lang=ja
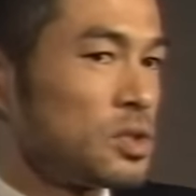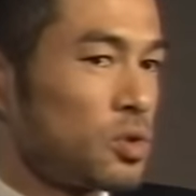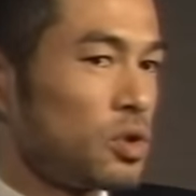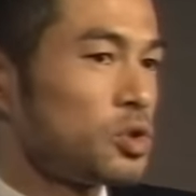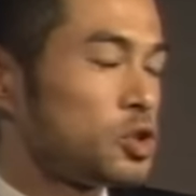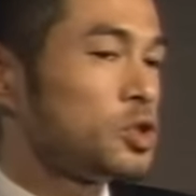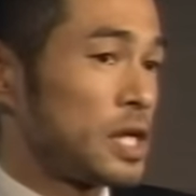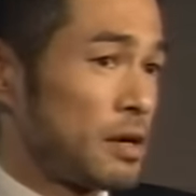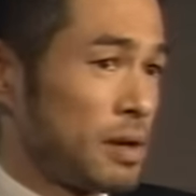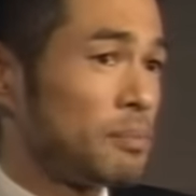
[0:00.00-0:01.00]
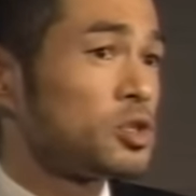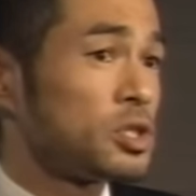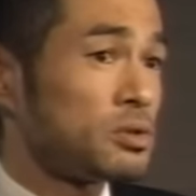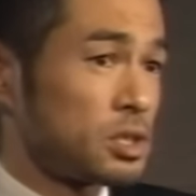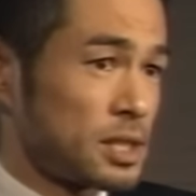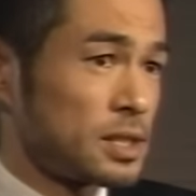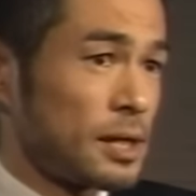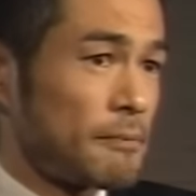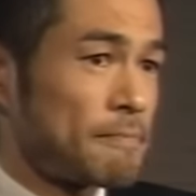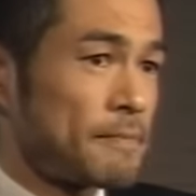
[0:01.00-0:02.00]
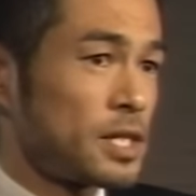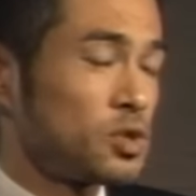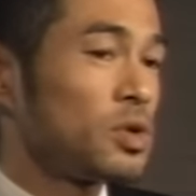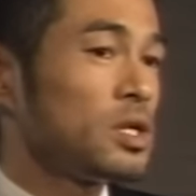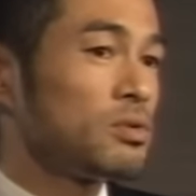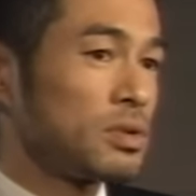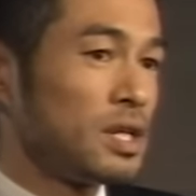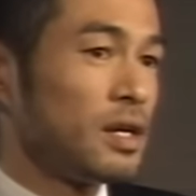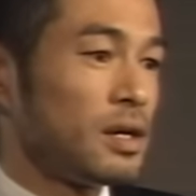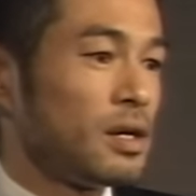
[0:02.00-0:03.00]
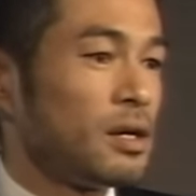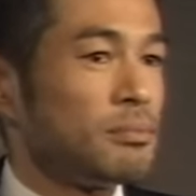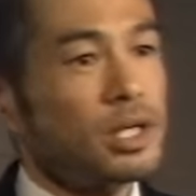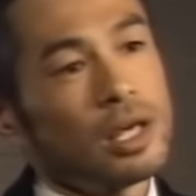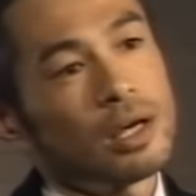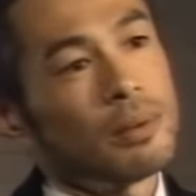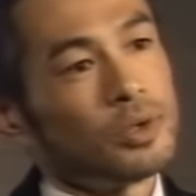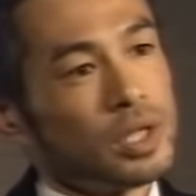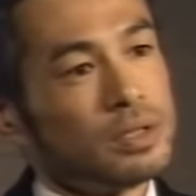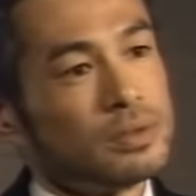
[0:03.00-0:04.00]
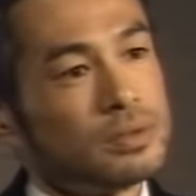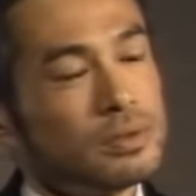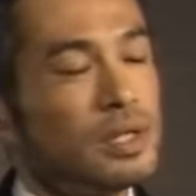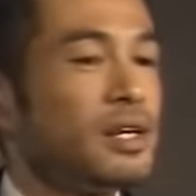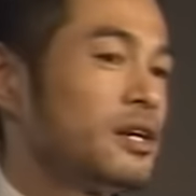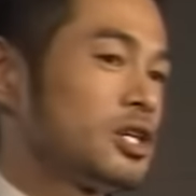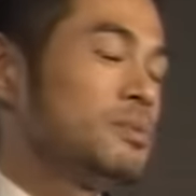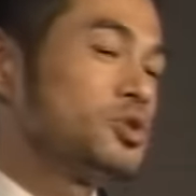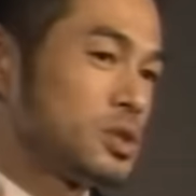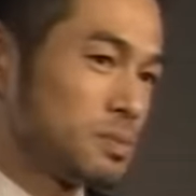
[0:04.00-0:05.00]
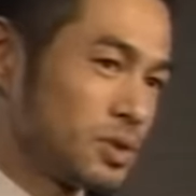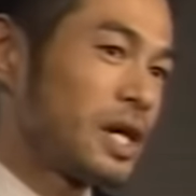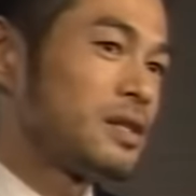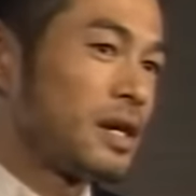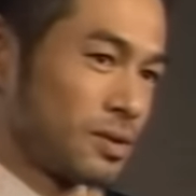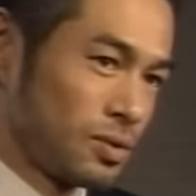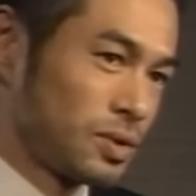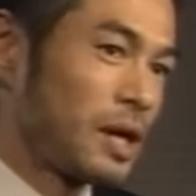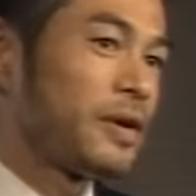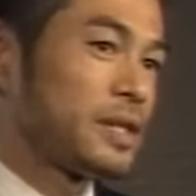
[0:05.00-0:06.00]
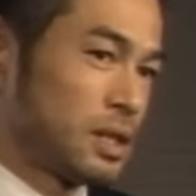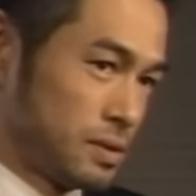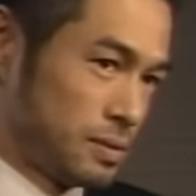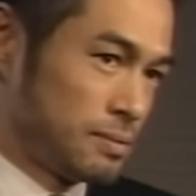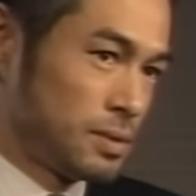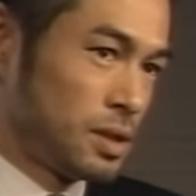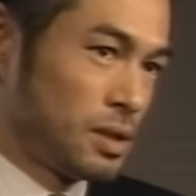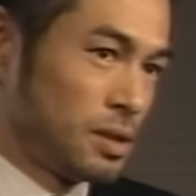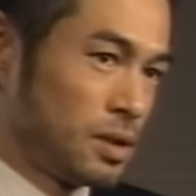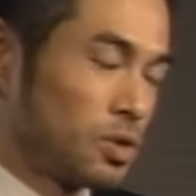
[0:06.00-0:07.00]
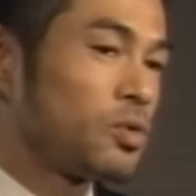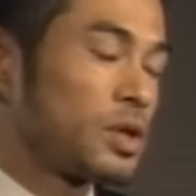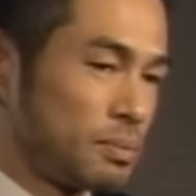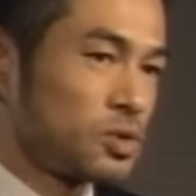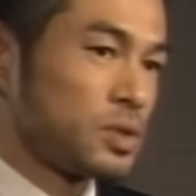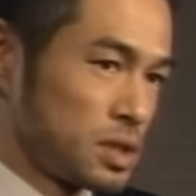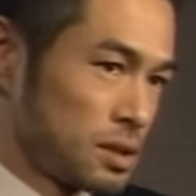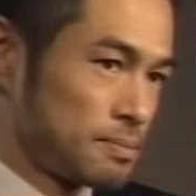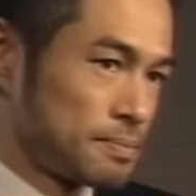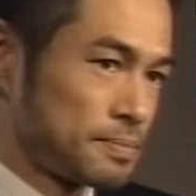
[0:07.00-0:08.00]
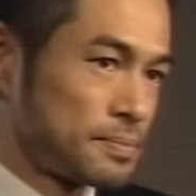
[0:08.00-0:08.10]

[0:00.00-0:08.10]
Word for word: でそれを修正はもちろんしましたでそれによって、まあ、結果も出るで気持ちもだんだんこう変わってくるで今回もそうでし